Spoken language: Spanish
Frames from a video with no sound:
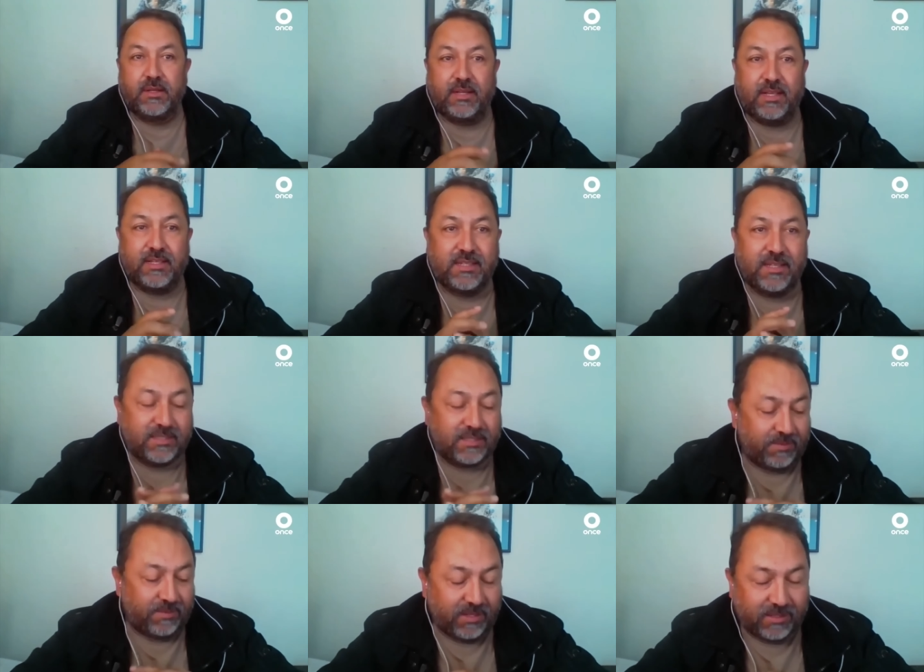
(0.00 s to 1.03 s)
Gracias,
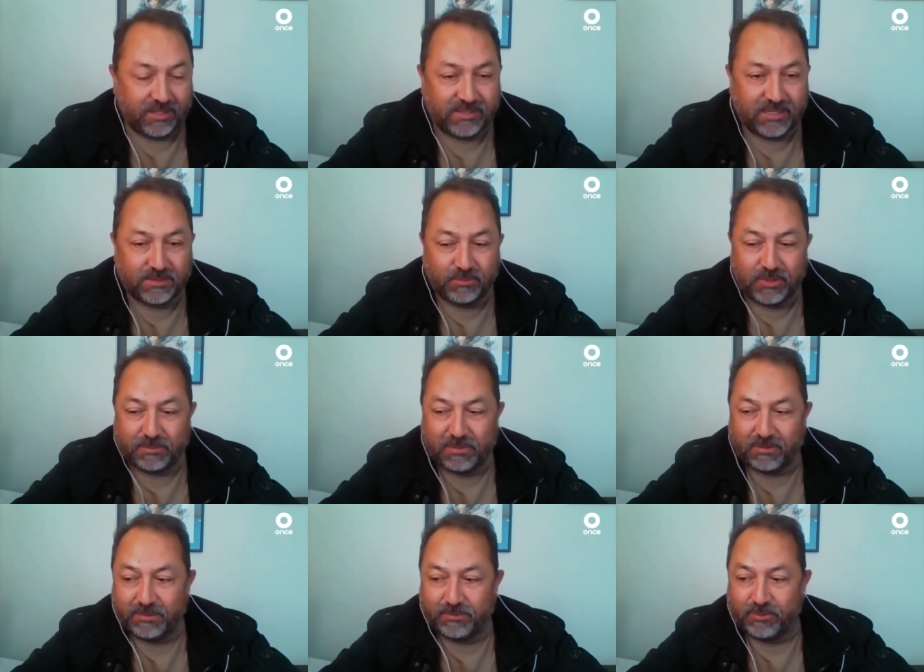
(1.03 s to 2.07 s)
Sabina, gracias, muy
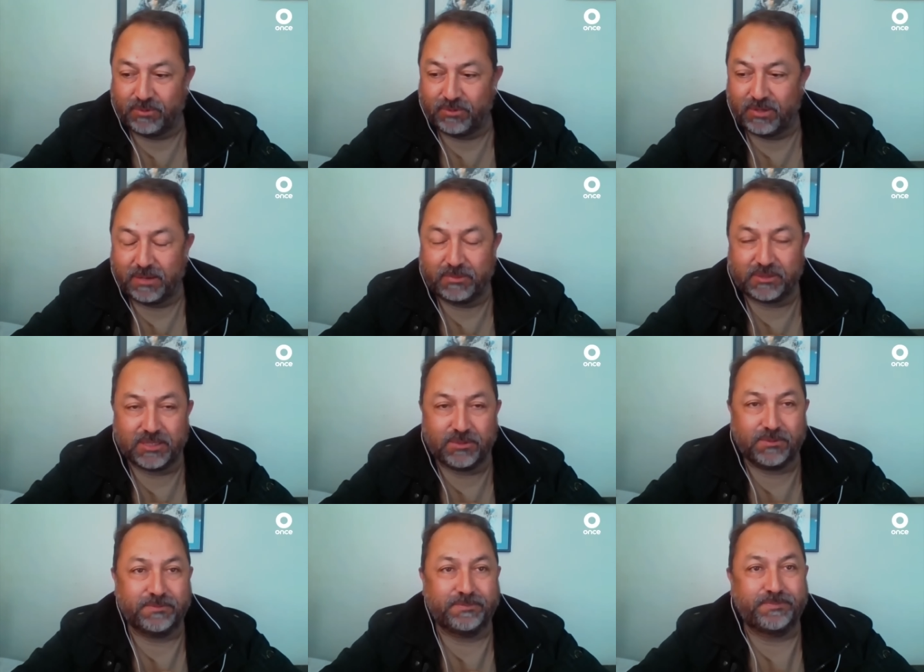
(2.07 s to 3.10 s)
amable por la invitación.